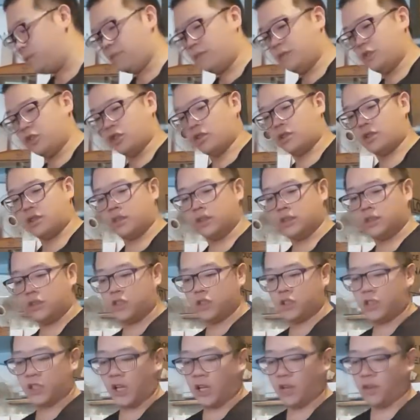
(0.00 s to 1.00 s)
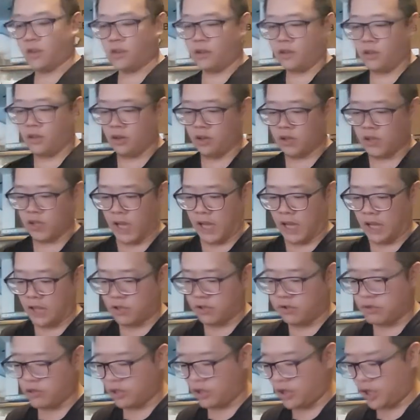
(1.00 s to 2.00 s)
就是之前有瑕
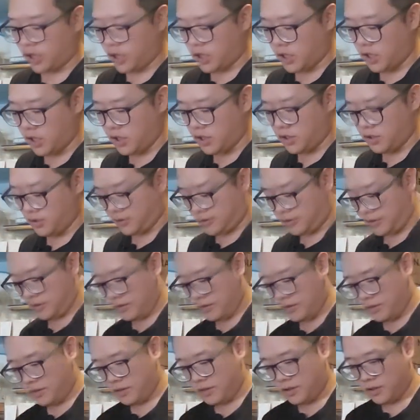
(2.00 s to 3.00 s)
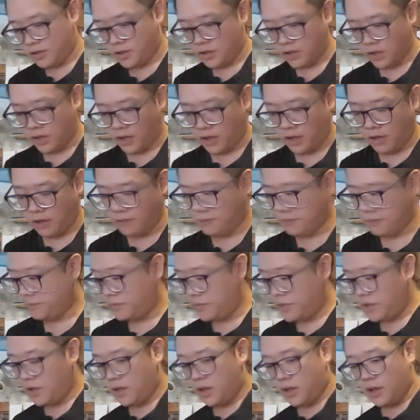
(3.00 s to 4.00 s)
疵的那颗。好，
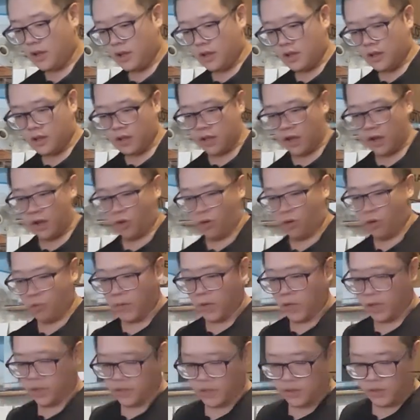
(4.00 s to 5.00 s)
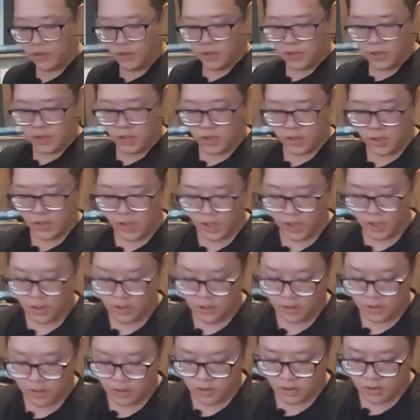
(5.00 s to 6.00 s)
那我们今天
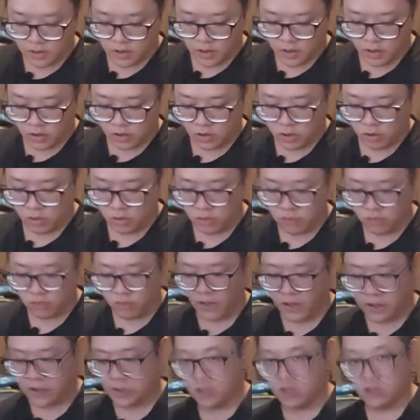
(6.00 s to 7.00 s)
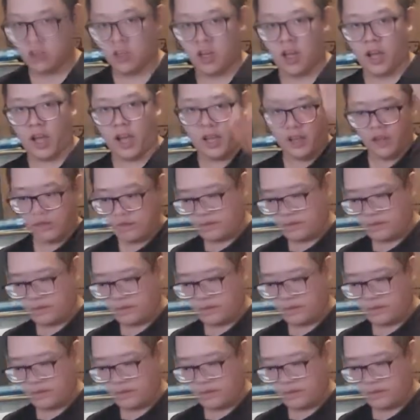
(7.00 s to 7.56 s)
的冲煮方式来